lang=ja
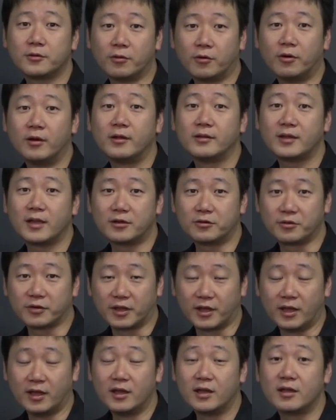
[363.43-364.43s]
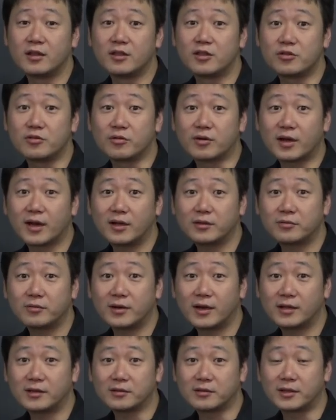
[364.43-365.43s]
今日寝る時10回
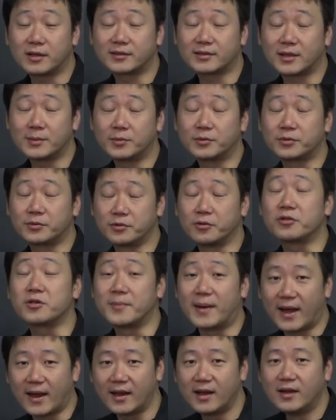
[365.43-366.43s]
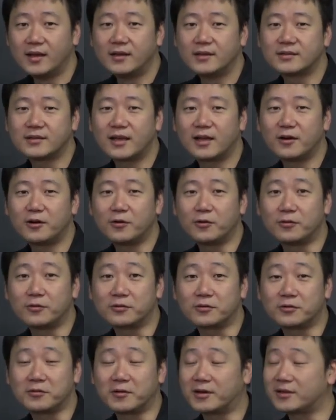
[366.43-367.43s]
唱えてください。もうそれでおしまい。三論
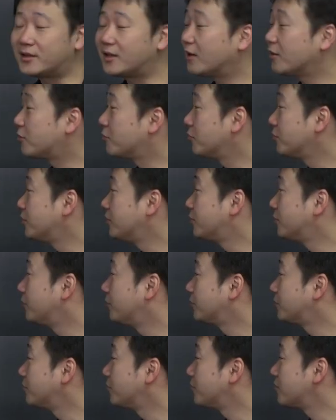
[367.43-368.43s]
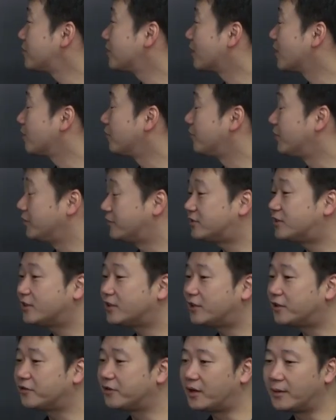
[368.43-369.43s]
と言われたら成実発足者華厳律で
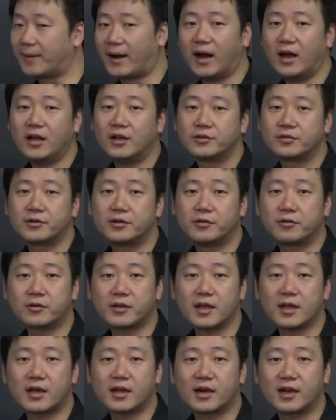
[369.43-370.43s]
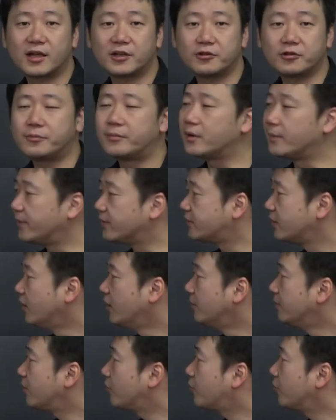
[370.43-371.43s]
出てくればそれで OK かなと思います。
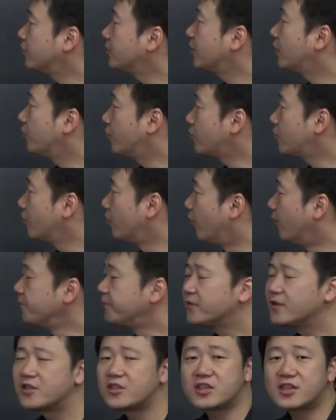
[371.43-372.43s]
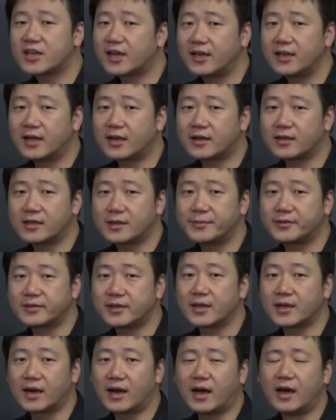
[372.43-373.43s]
こんな6個違いなんか出ませ
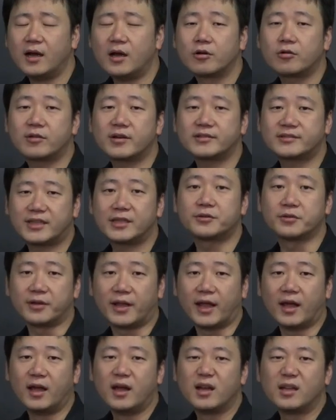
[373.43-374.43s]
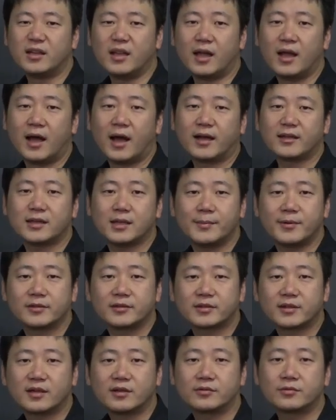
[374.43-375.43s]
んから、これはセットでね、頭
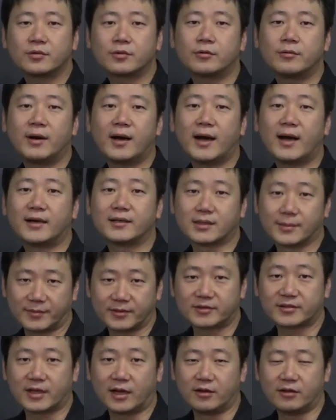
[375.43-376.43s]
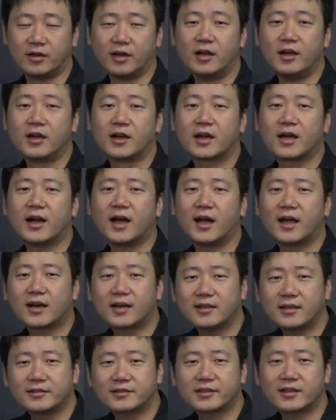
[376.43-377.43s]
使うとこは頭使う、
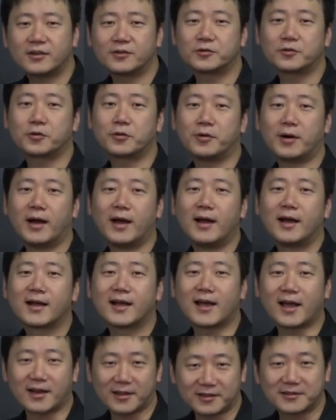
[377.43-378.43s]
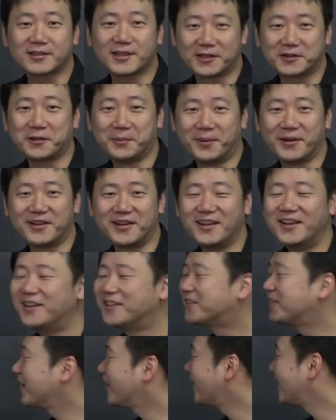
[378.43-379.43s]
体使うとこは体使って覚える、
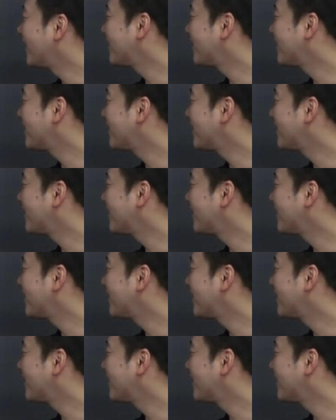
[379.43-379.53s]
それが